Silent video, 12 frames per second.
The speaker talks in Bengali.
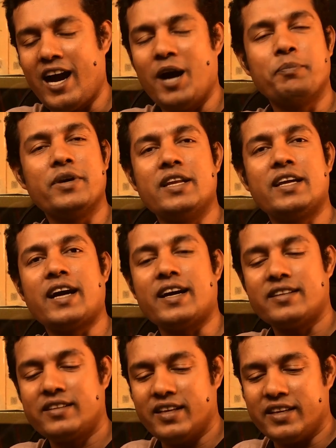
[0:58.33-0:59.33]
আপেল
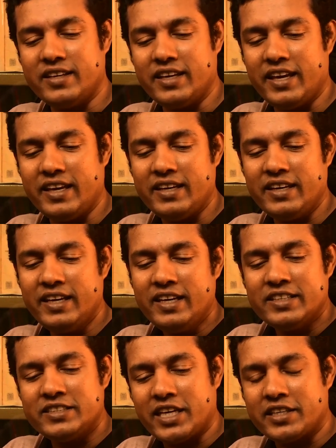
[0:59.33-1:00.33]
কাটতে গিয়ে
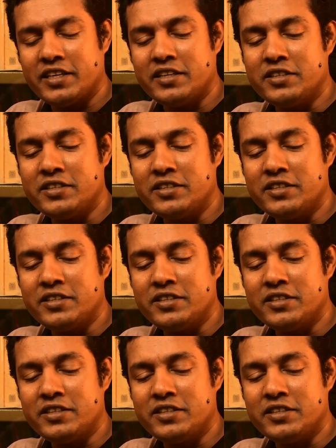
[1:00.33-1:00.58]
যাদের